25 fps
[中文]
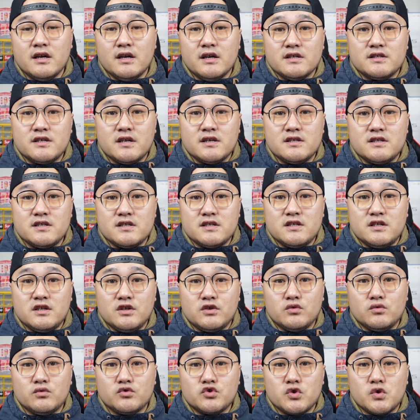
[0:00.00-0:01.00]
甚至一
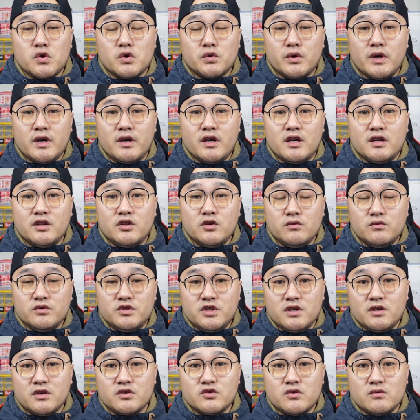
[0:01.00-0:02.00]
度中国队丢
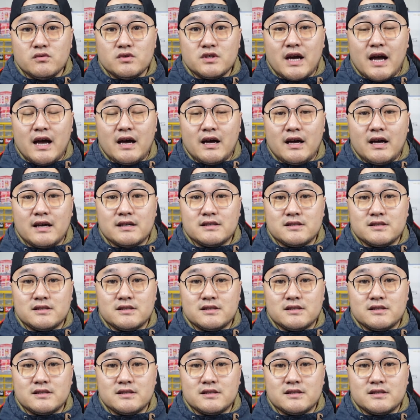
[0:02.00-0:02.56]
弃了中场啊，